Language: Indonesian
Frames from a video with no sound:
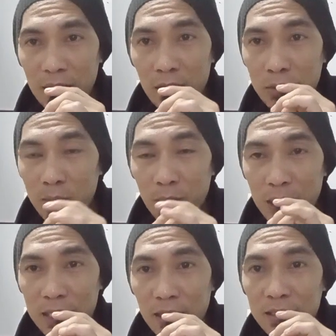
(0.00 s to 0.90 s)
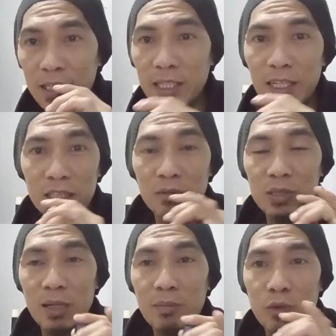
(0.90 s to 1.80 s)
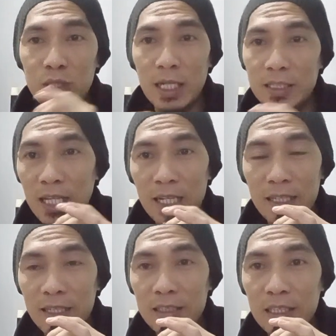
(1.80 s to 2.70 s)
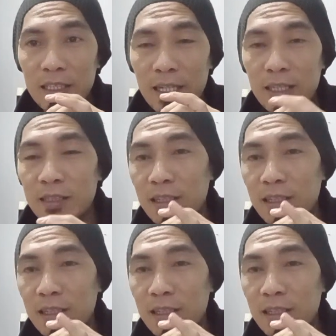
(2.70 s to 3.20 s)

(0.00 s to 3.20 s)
Allah memberi kita rezeki kan kita bisa mau jalan-jalan nanti ya kan